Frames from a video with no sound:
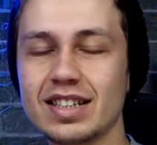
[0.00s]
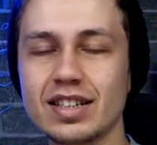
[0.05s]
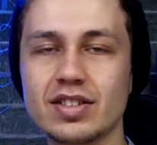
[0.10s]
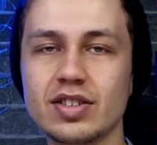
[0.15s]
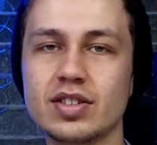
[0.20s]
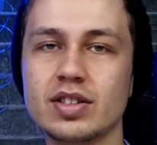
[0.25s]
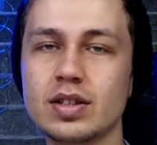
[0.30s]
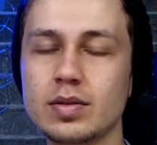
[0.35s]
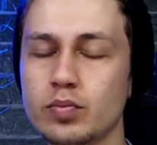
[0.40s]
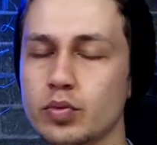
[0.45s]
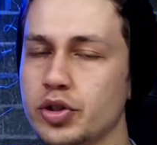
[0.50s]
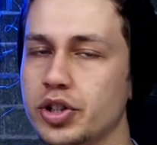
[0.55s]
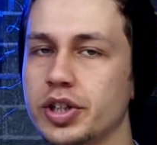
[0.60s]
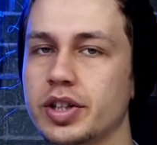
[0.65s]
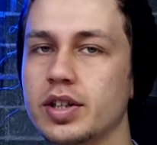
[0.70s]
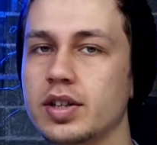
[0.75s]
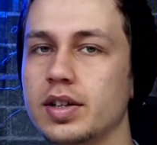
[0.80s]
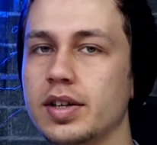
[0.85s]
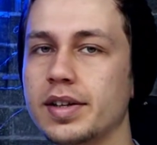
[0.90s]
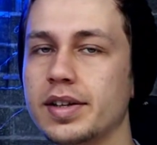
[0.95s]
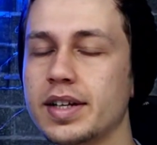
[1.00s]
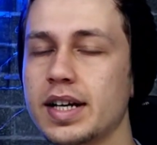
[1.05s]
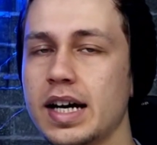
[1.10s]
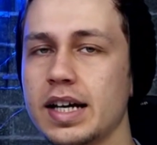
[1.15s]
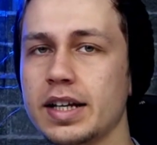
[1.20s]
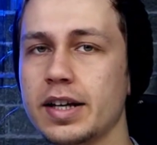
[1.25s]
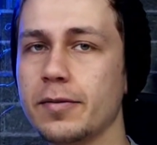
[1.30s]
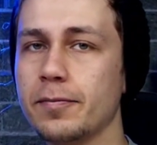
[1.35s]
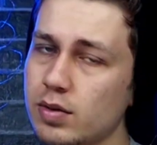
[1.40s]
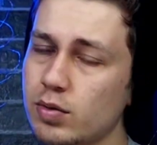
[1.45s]
Kısacası bu şekildeydi.
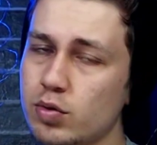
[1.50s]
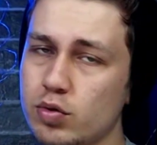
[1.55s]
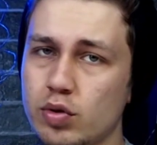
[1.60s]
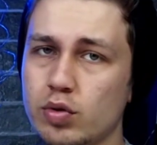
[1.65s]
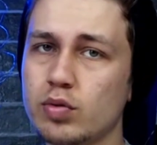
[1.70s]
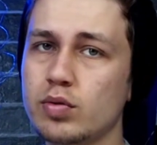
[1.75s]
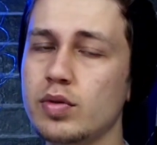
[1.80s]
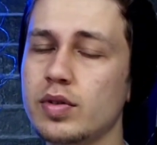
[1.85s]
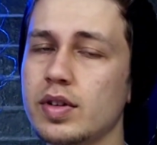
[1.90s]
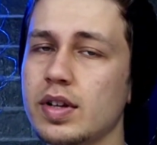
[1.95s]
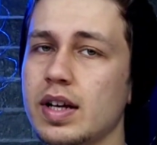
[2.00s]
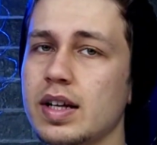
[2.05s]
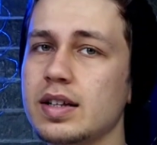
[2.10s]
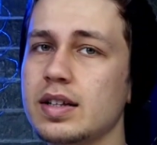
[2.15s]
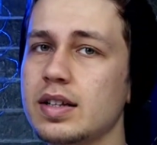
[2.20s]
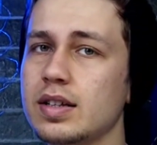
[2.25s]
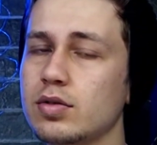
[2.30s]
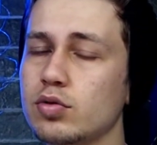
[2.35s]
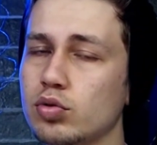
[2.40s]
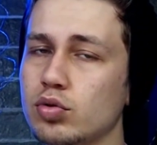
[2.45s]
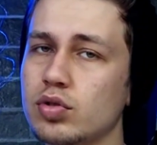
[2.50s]
Yani küçüklüğünden